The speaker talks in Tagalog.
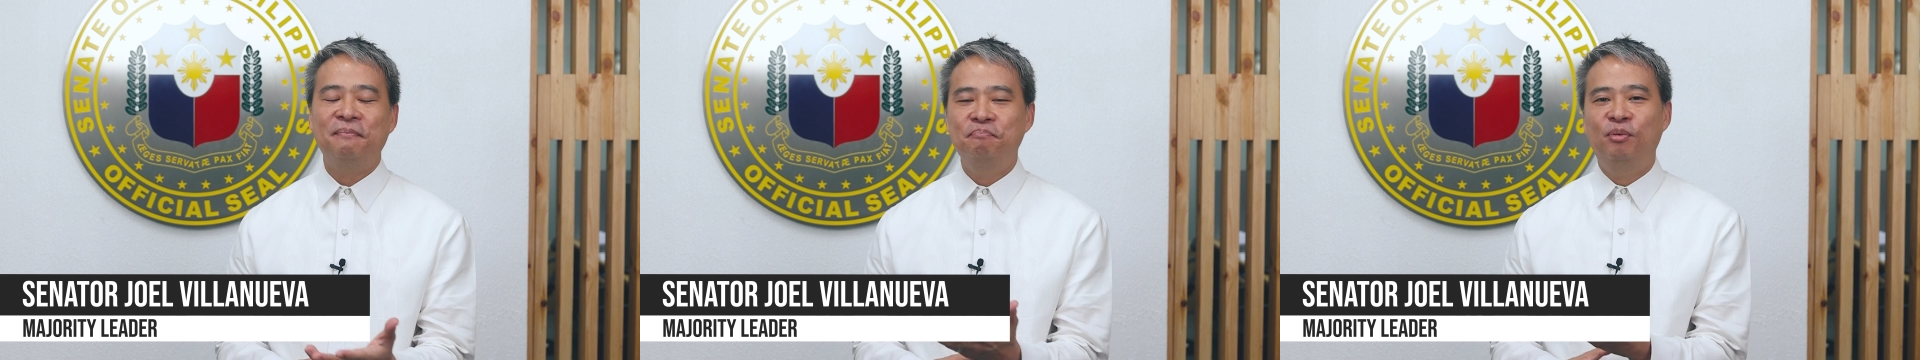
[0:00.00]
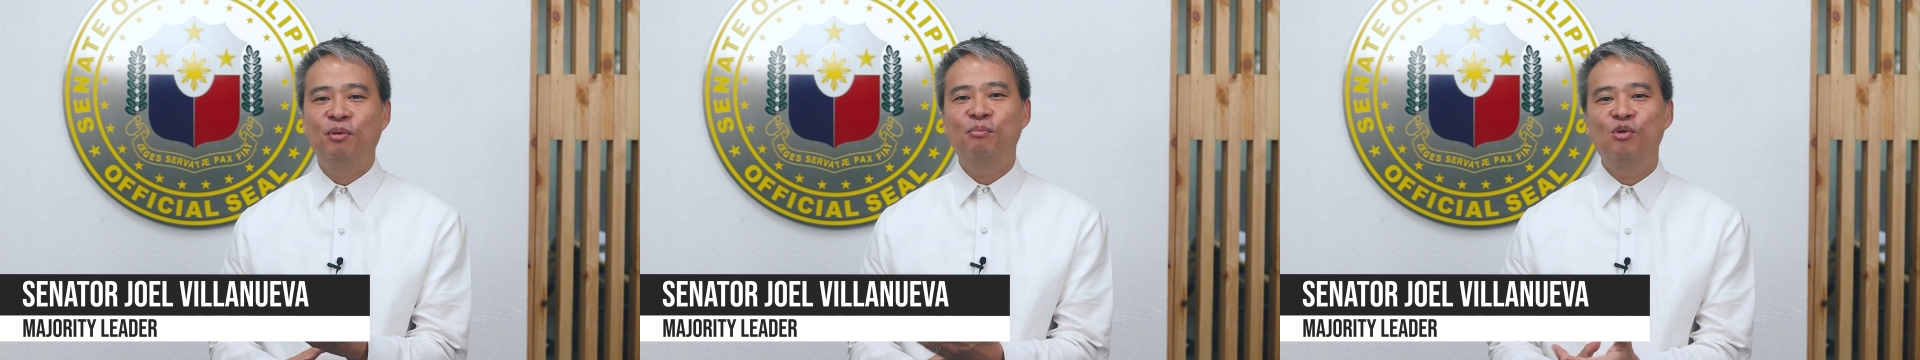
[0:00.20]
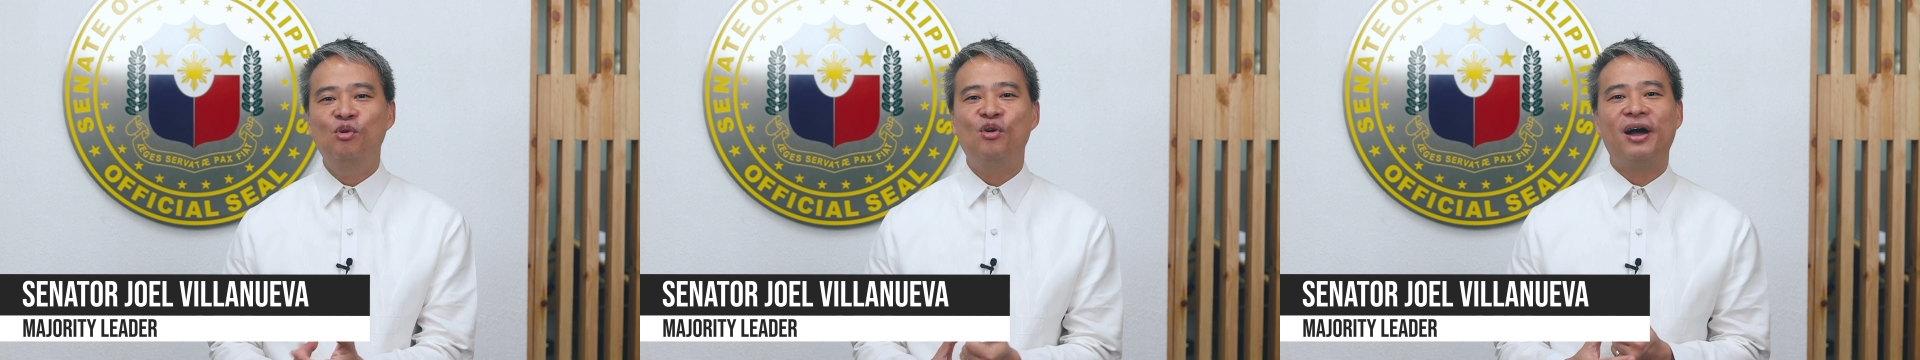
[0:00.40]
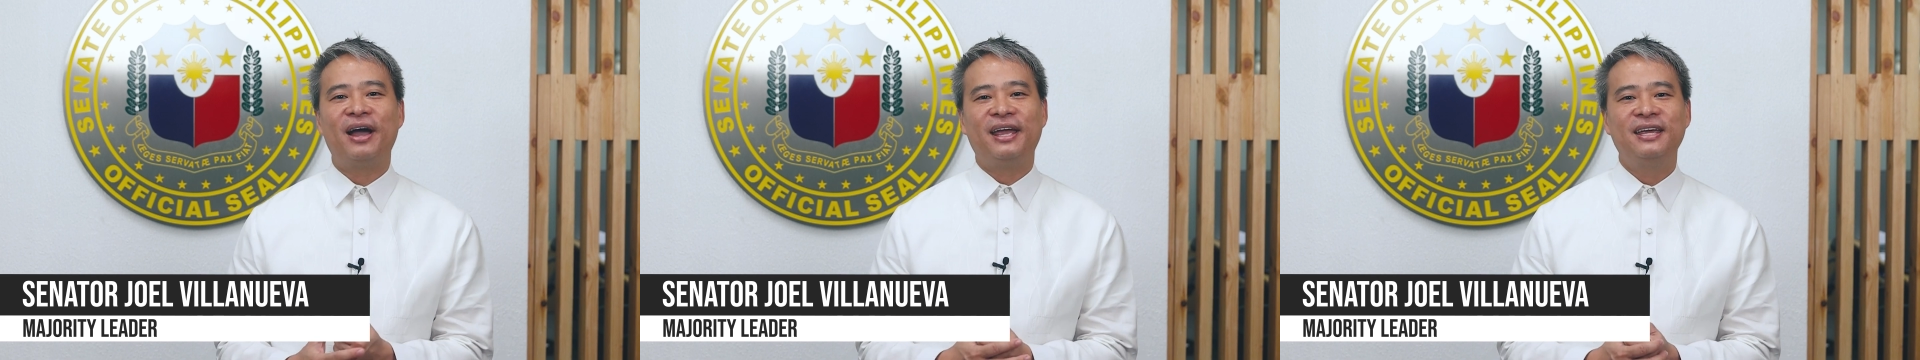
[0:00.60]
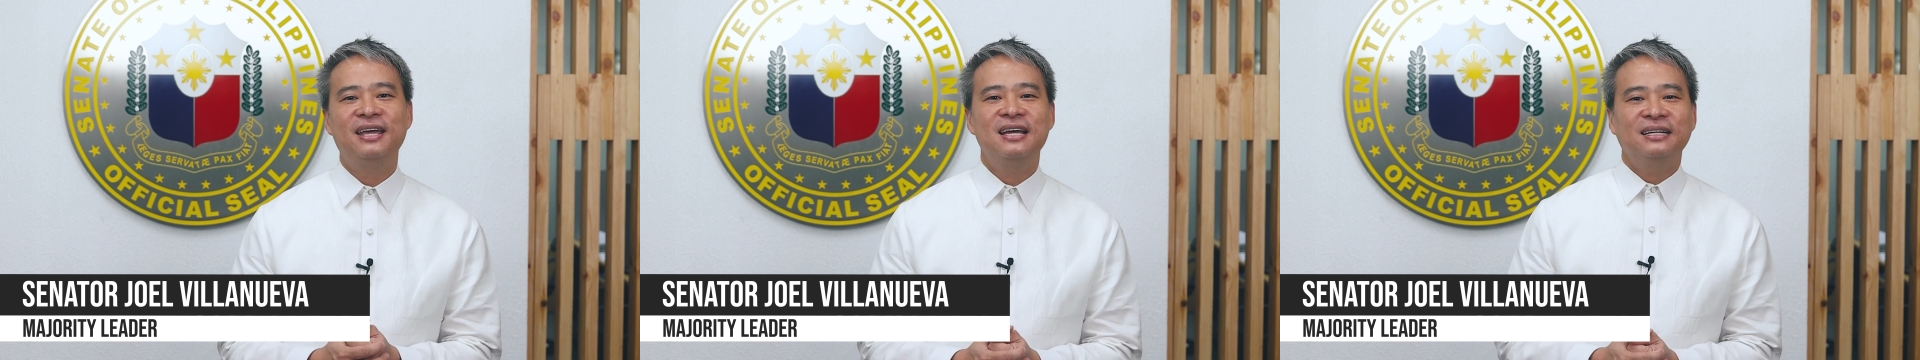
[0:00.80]
ng
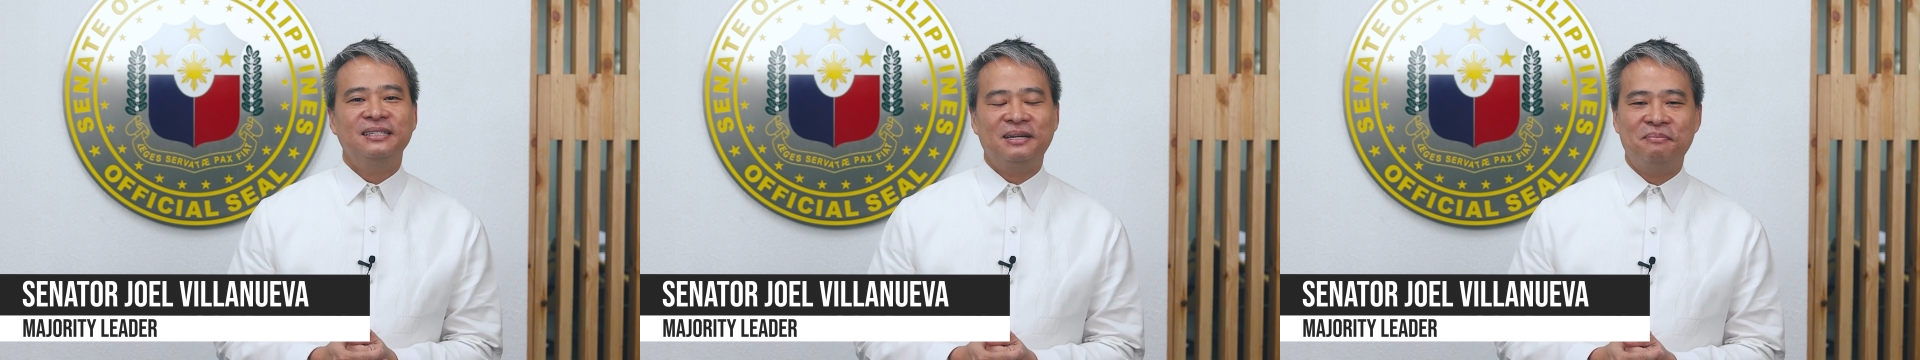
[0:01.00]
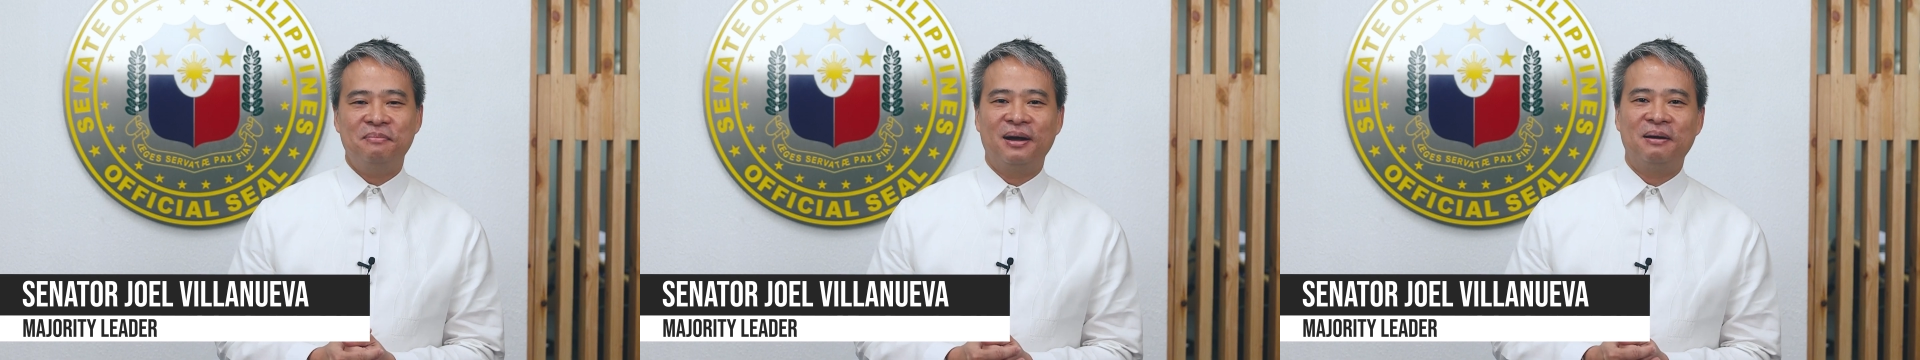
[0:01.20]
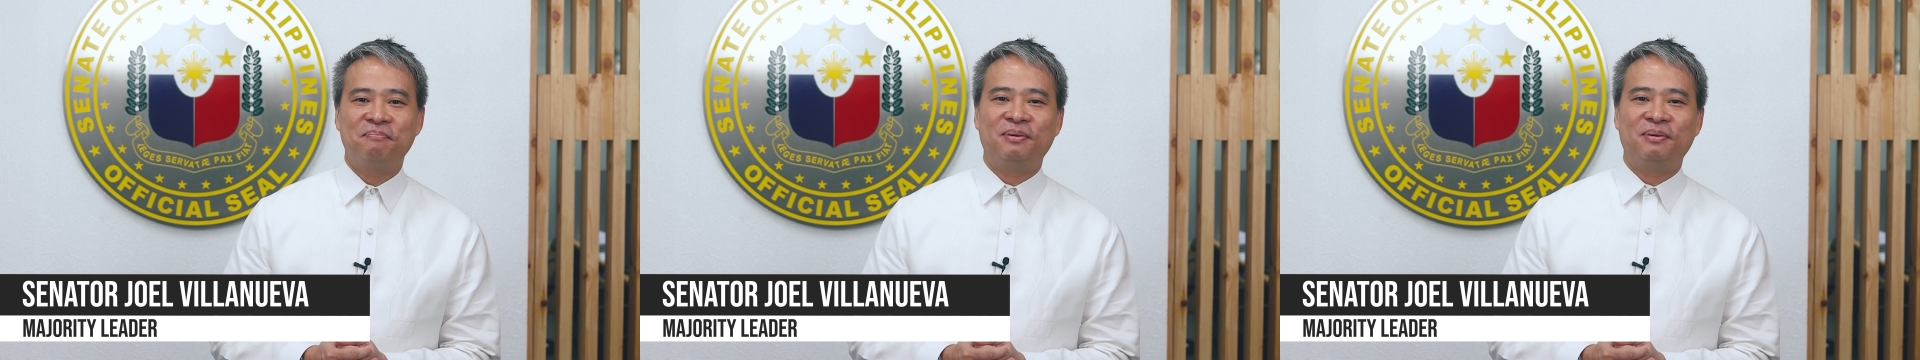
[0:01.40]
bumuhay ng mga